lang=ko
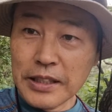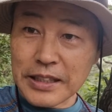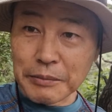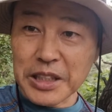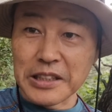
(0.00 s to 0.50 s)

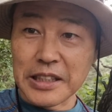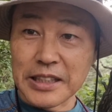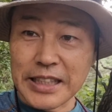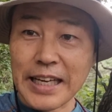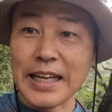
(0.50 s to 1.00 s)

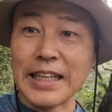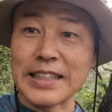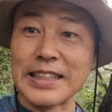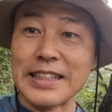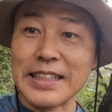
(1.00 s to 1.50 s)
잠재의식이
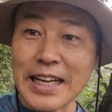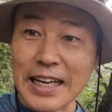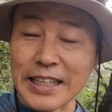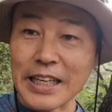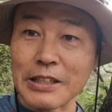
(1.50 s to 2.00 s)
생각을
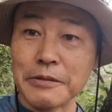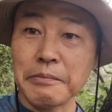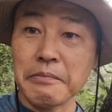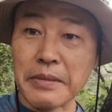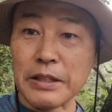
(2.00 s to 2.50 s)

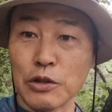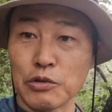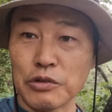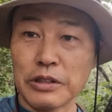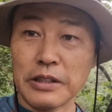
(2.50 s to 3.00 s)
하게끔
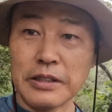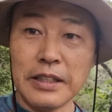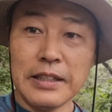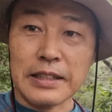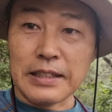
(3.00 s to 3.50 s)
만들어주는 거예요.
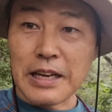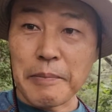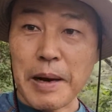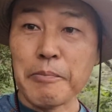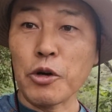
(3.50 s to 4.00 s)
그게
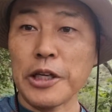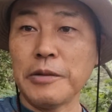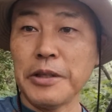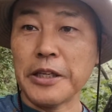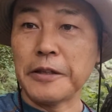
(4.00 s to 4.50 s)
반복의
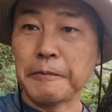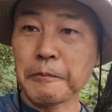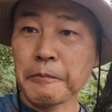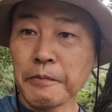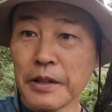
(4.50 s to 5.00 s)
힘이에요.
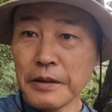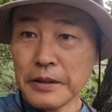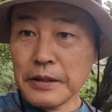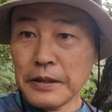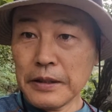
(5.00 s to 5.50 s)

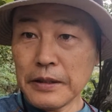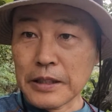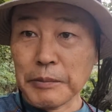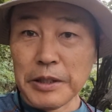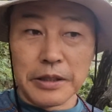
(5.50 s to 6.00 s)

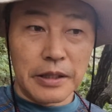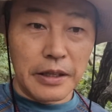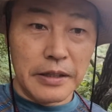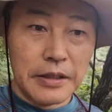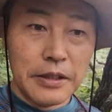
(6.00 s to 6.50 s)
재밌는
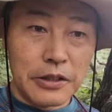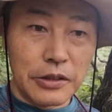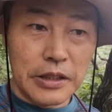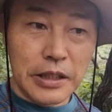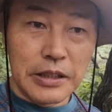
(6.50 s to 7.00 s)
게
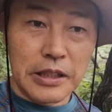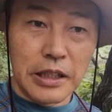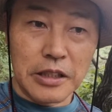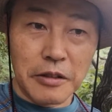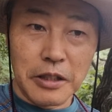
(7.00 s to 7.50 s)

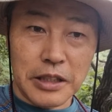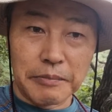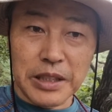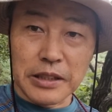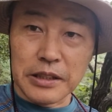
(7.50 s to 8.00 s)
현재의식에서
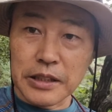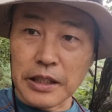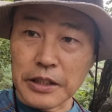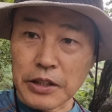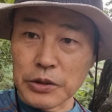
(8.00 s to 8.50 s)

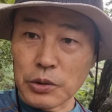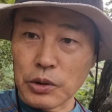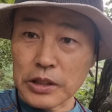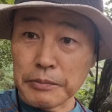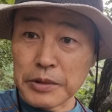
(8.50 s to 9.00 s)
잠재의식에
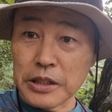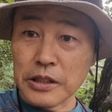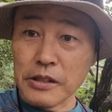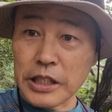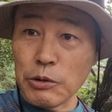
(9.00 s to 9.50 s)
계속
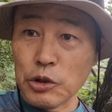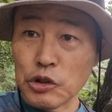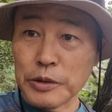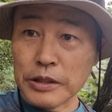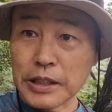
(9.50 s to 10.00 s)
잠재의식을
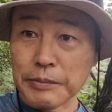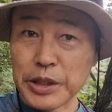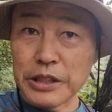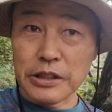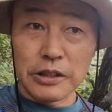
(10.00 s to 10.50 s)
깨워주면
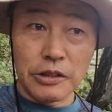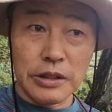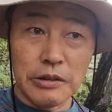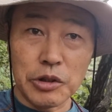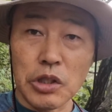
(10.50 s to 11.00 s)
잠재의식은
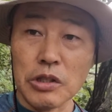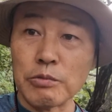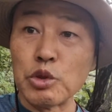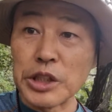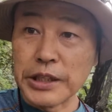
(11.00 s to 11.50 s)
현재의식을
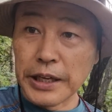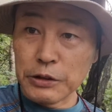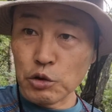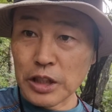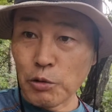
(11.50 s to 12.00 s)
움직이게
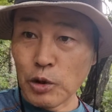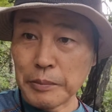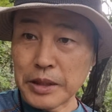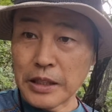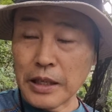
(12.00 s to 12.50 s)
해준다고
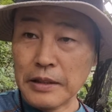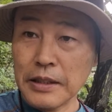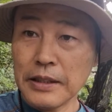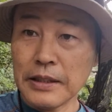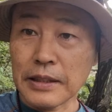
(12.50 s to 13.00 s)
합니다.
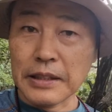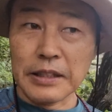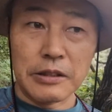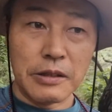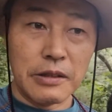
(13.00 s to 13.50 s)

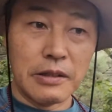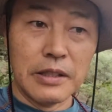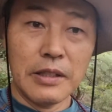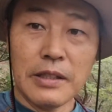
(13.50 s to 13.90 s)
그래서